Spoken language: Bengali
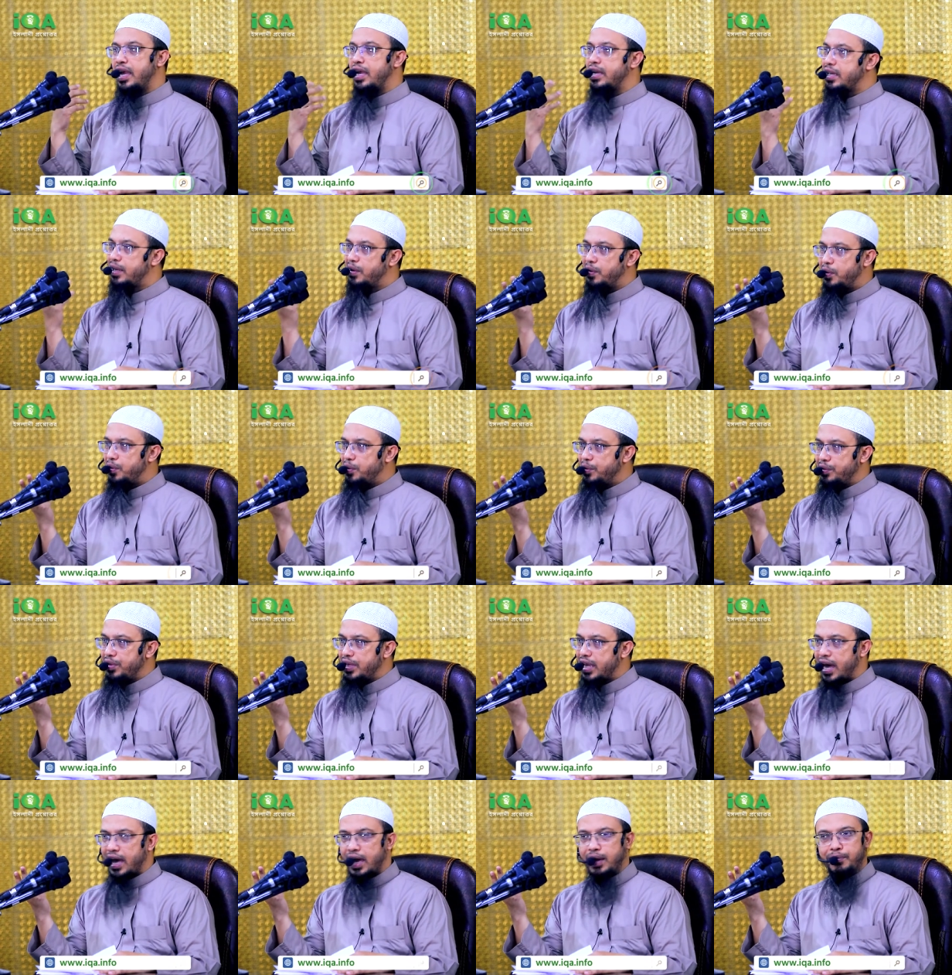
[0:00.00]
এটাই হলো
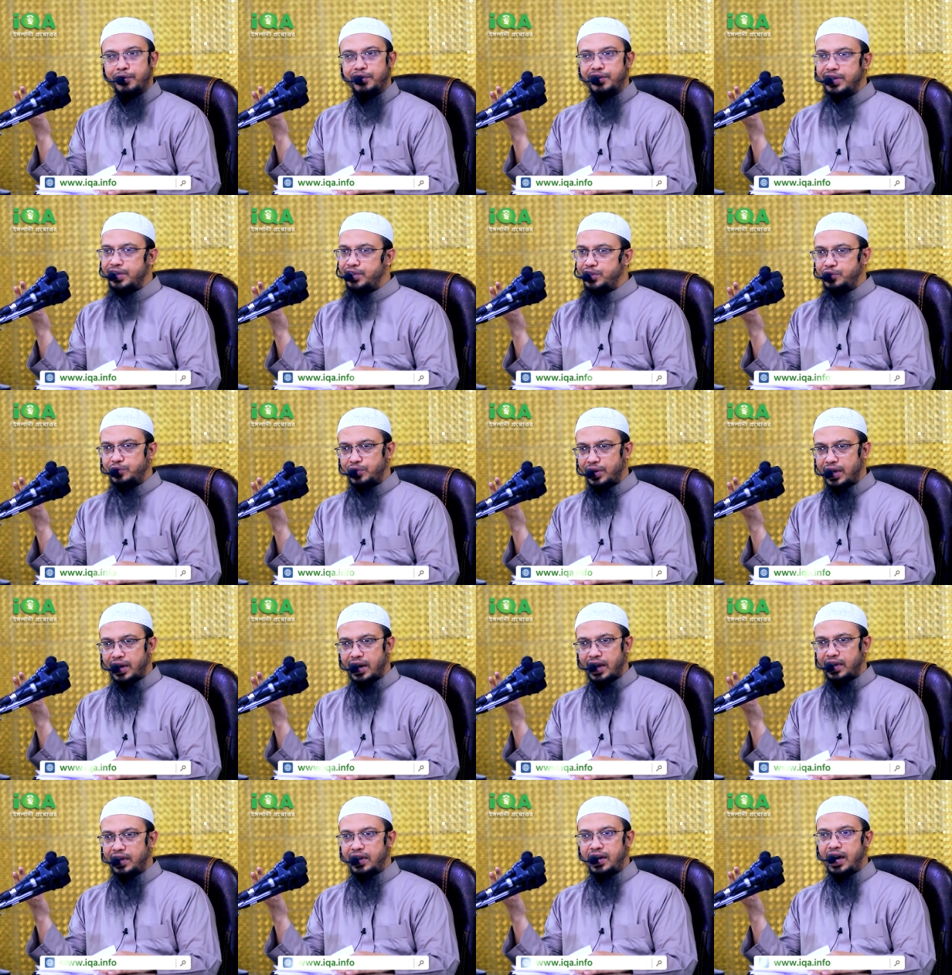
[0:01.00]
রুকিয়া আহামরি কিচ্ছু না
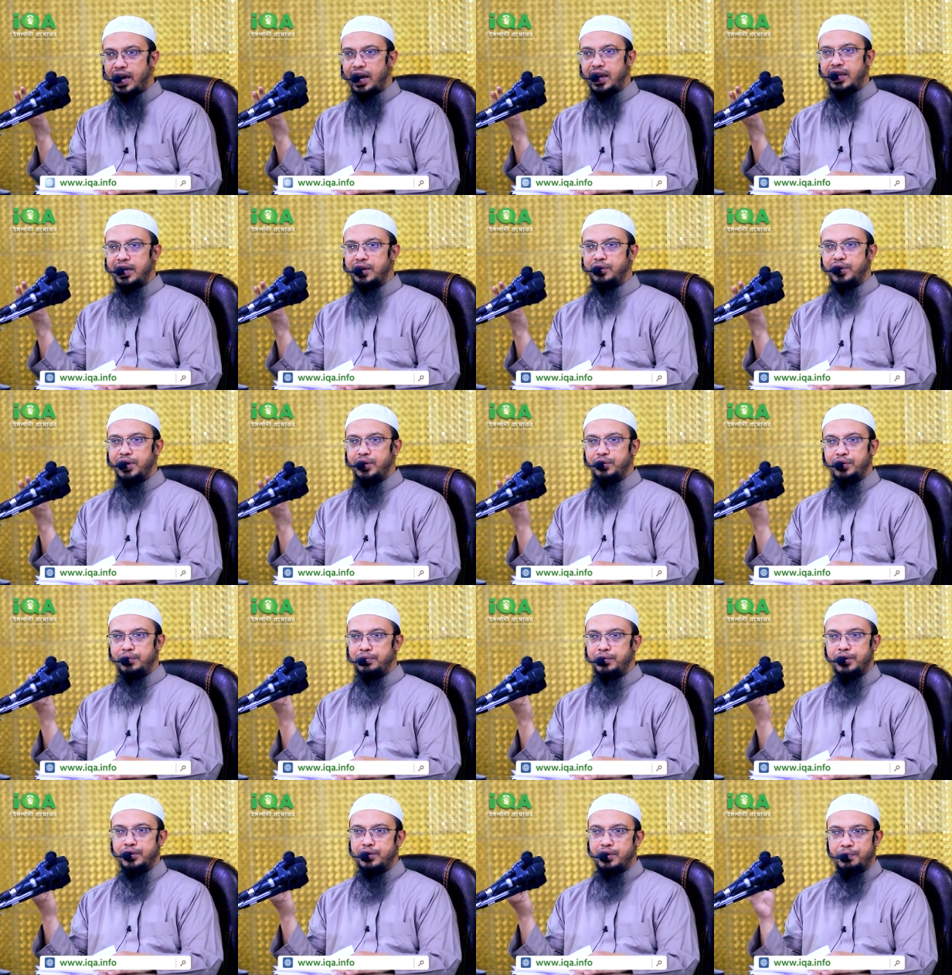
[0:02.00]
রাকিরা আলাদা করে কোনো
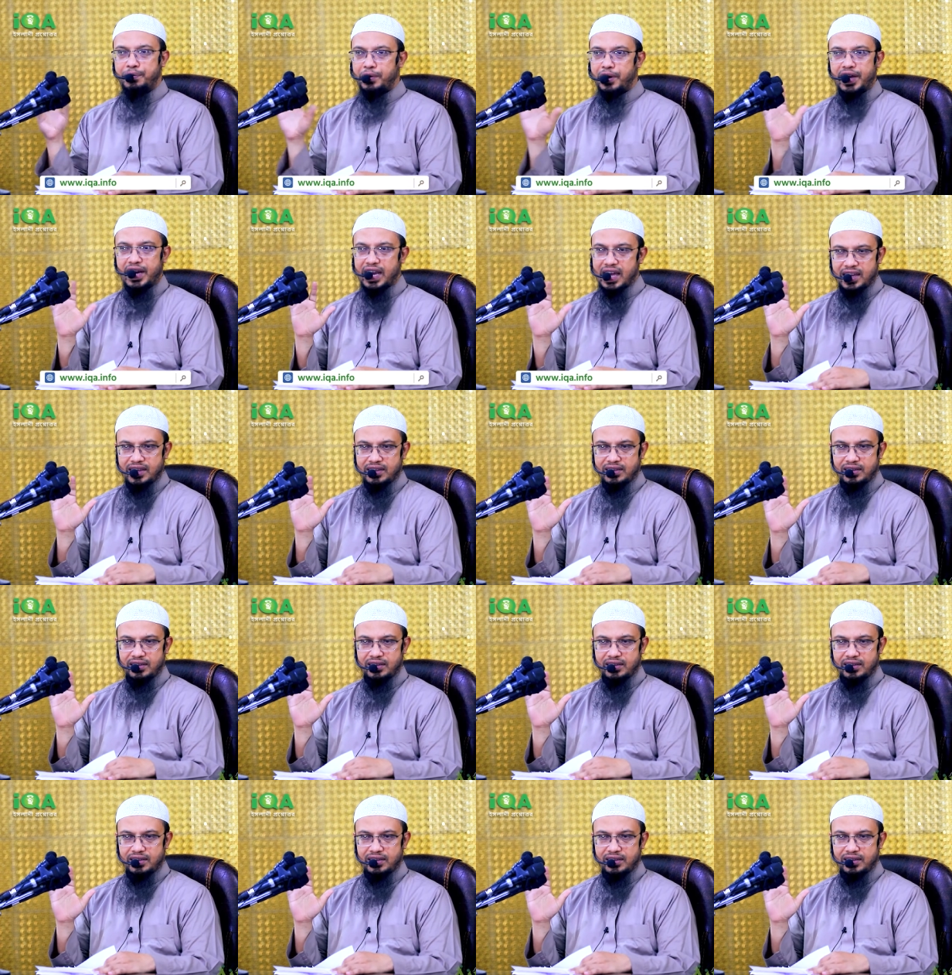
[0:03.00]
মন্ত্র পড়ে না